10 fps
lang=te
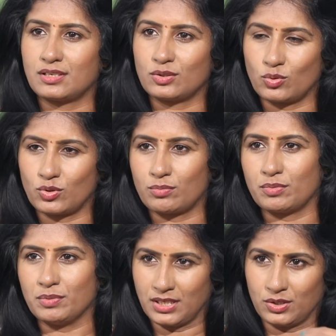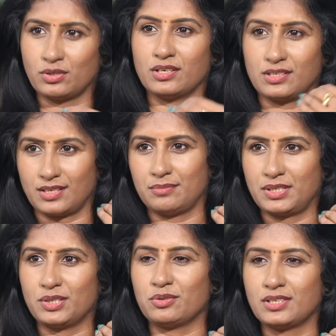అనుకోవడం మీరు అంటున్నట్లుగా
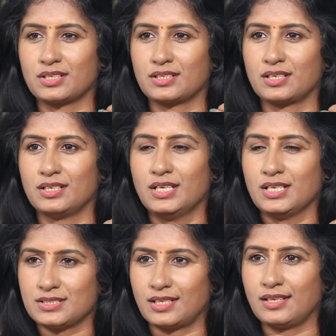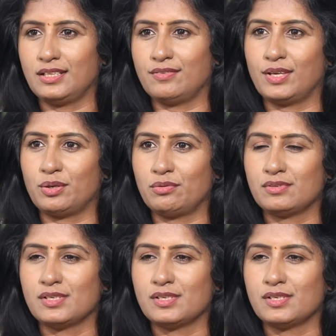మీరు అంటున్నారు కదా జరిగింది వేరు